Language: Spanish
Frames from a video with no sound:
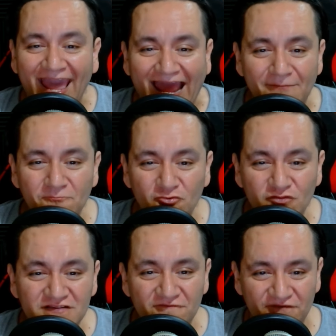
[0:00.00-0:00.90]
El
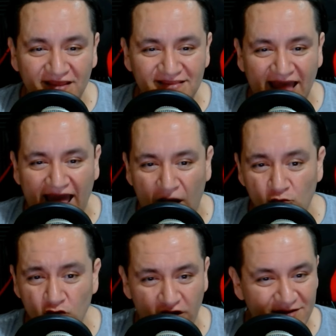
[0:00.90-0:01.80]
mundo se enfrenta a
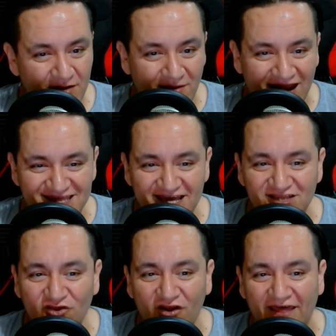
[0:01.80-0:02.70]
una horrible avalancha
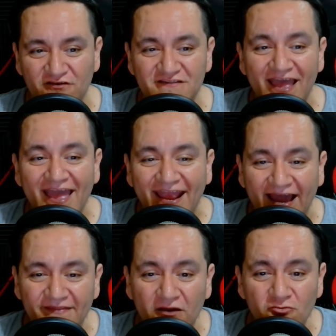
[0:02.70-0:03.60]
de tornados,
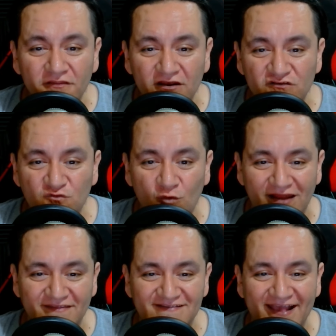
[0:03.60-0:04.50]
cada uno de los
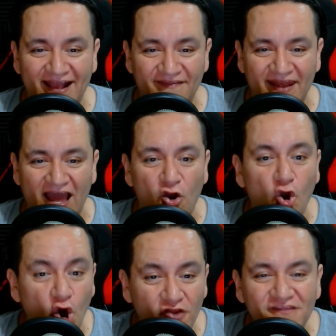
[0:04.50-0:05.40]
cuales desencadena
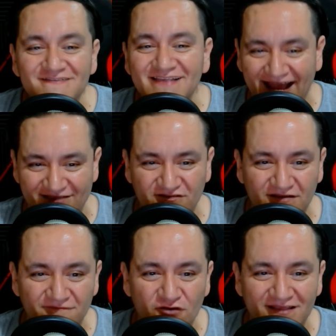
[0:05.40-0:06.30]
hordas de gatos
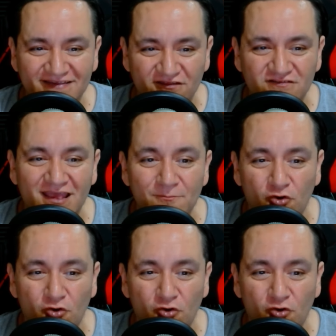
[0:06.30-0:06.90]
enfurecidos y